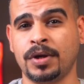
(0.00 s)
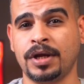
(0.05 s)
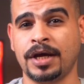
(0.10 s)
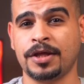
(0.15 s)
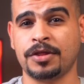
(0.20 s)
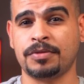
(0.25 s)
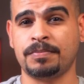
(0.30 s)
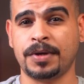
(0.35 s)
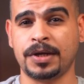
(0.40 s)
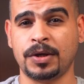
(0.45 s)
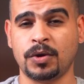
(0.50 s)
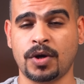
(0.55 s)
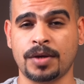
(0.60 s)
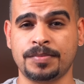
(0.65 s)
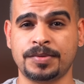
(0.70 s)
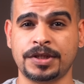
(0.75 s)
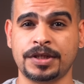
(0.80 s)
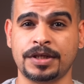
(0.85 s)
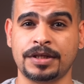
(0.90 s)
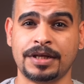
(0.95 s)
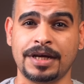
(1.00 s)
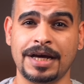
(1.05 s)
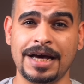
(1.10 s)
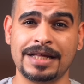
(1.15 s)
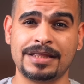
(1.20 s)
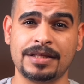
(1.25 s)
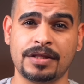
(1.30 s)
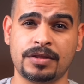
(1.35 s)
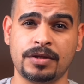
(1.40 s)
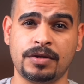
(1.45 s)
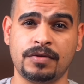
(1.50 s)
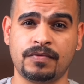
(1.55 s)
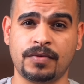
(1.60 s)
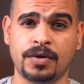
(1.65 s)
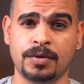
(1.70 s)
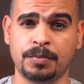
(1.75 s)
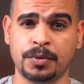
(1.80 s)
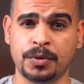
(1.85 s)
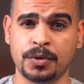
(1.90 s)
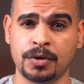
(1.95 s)
الاي 58 احدث
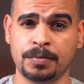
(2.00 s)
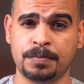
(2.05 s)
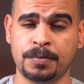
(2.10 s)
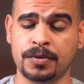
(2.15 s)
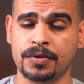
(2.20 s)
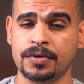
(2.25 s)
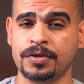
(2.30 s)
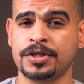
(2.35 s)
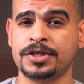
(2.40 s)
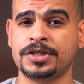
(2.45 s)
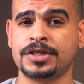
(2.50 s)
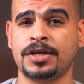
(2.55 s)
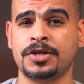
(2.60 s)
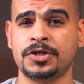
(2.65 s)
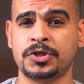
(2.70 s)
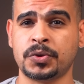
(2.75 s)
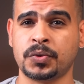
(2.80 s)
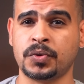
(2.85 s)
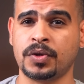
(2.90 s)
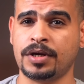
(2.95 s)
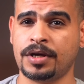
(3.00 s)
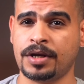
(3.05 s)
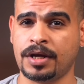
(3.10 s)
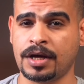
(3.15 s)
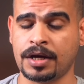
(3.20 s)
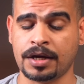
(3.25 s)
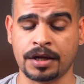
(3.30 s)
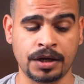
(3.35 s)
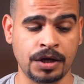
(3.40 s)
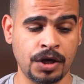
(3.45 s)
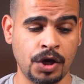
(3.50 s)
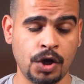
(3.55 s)
تليفون من اوبو نزل للسوق العراقي